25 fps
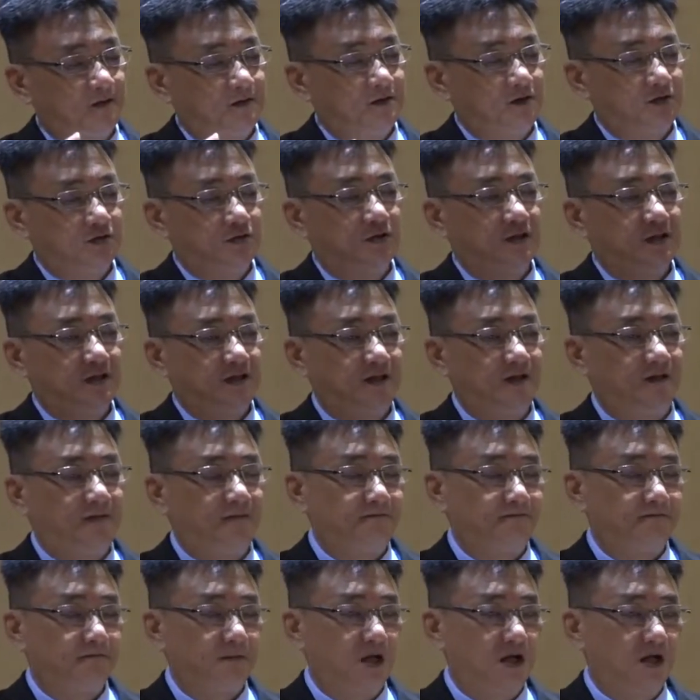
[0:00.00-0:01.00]
这位
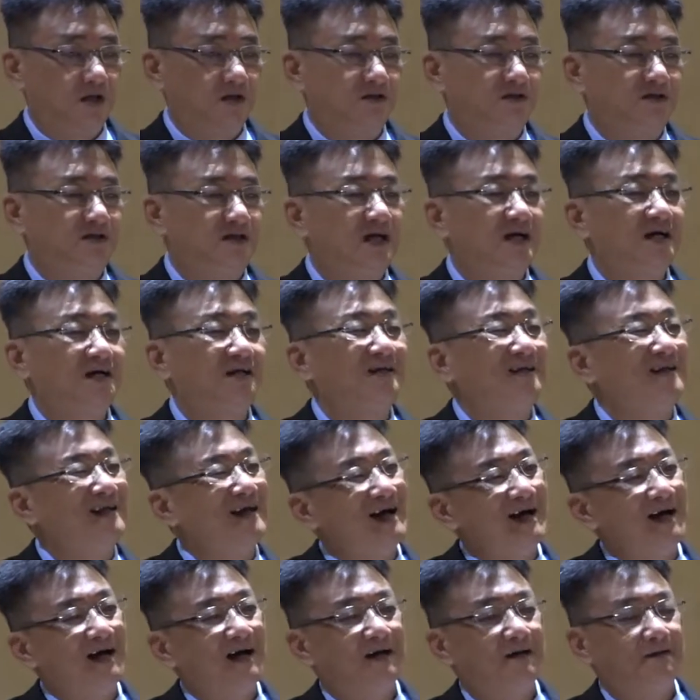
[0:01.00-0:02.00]
像
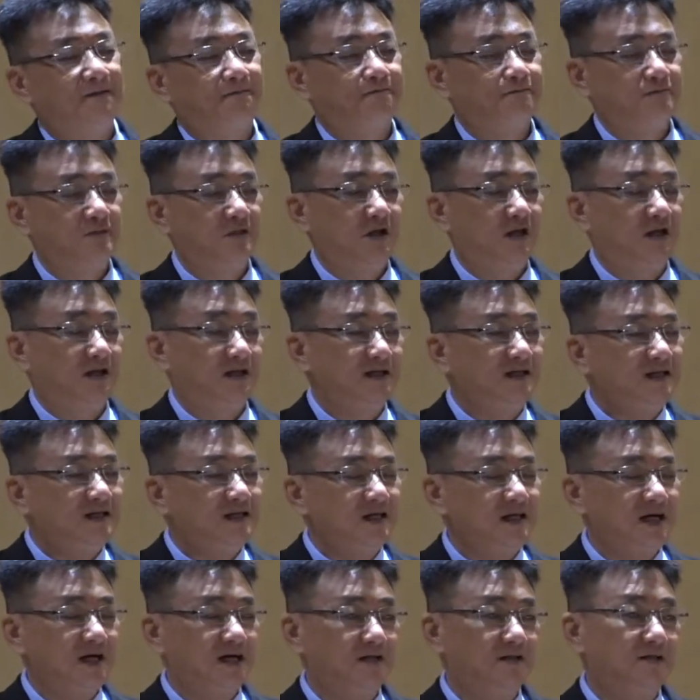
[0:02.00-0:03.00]
他一
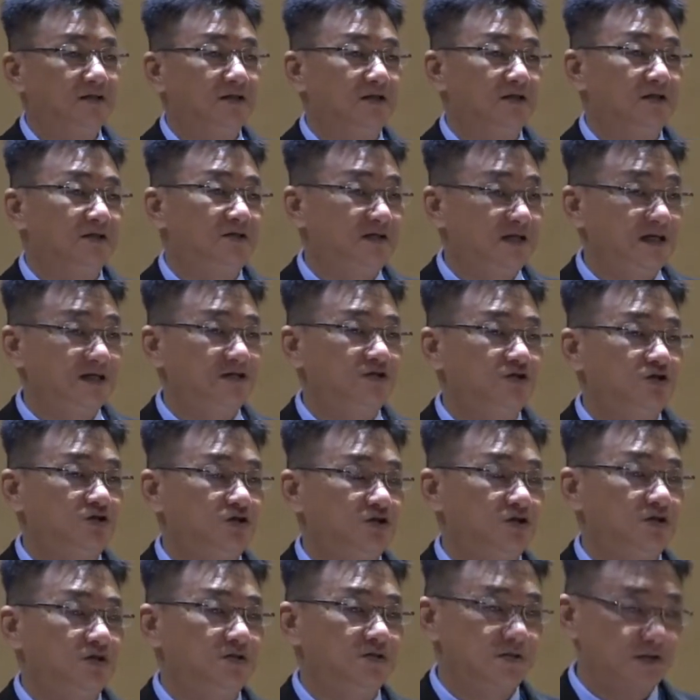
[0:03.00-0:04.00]
样的先
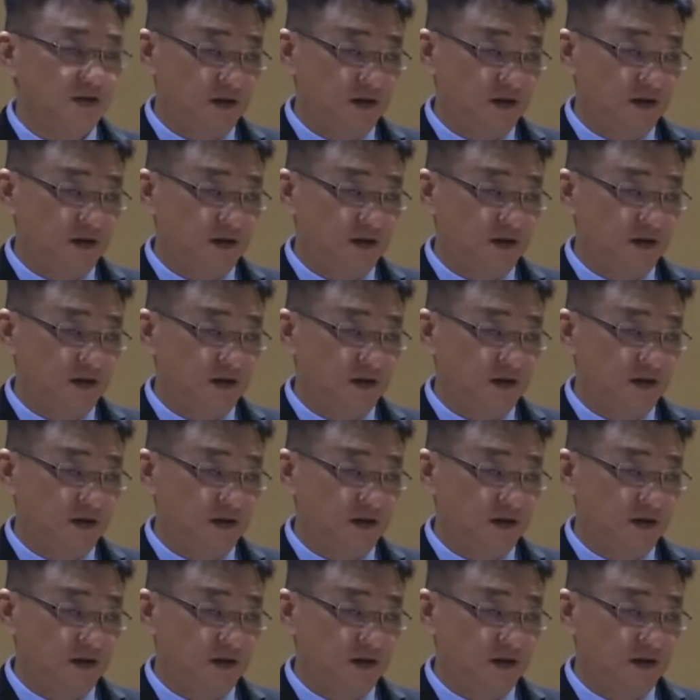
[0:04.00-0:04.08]
知